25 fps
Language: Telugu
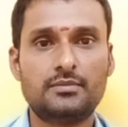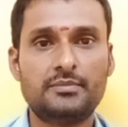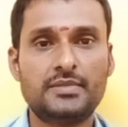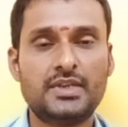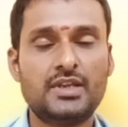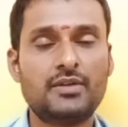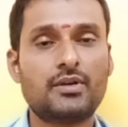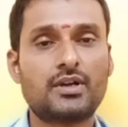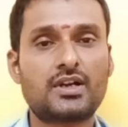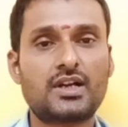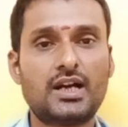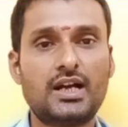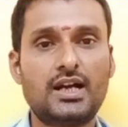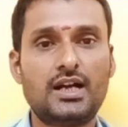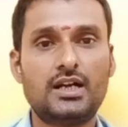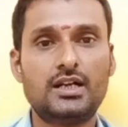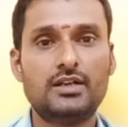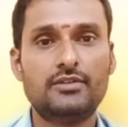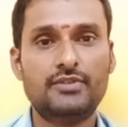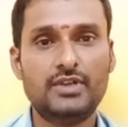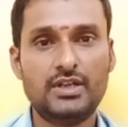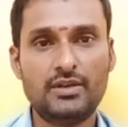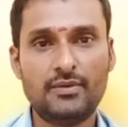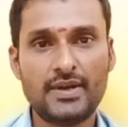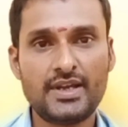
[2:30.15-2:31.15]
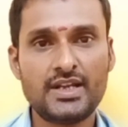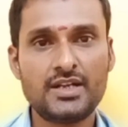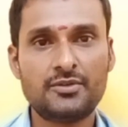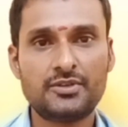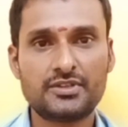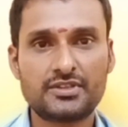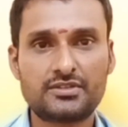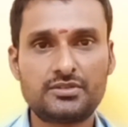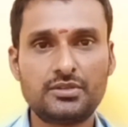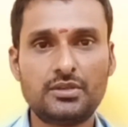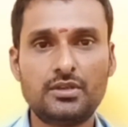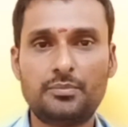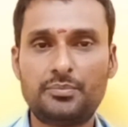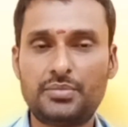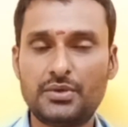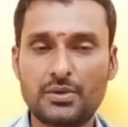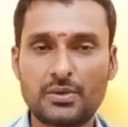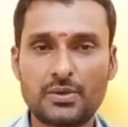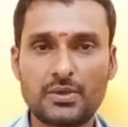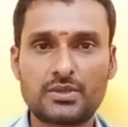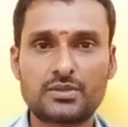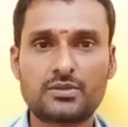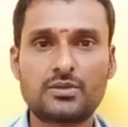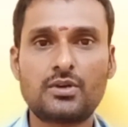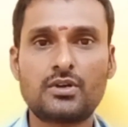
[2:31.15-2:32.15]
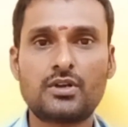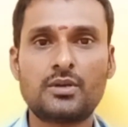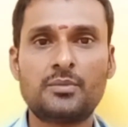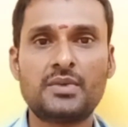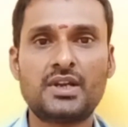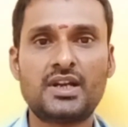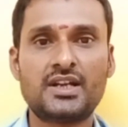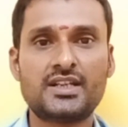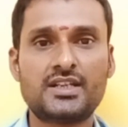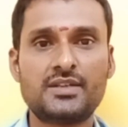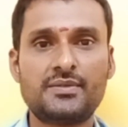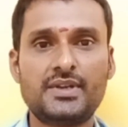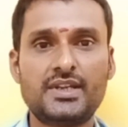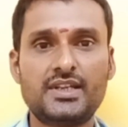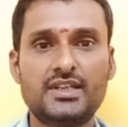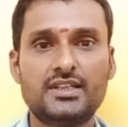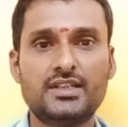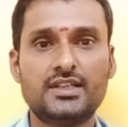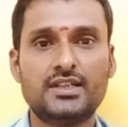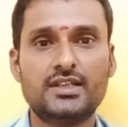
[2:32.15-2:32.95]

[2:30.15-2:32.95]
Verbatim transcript: మీ యొక్క విలువైన వస్తువులు పోగొట్టుకోవడం లాంటివి